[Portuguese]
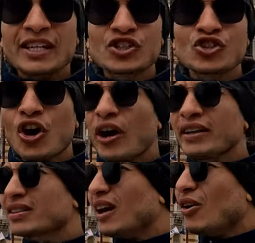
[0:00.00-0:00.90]
E só
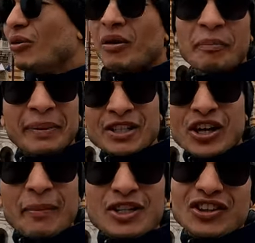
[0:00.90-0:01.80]
então,
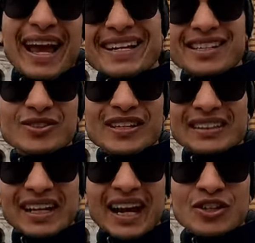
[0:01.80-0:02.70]
praticamente 10 anos
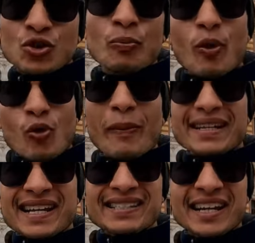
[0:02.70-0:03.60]
atrás, ou um pouco
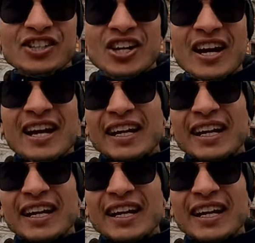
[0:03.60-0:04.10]
mais recente,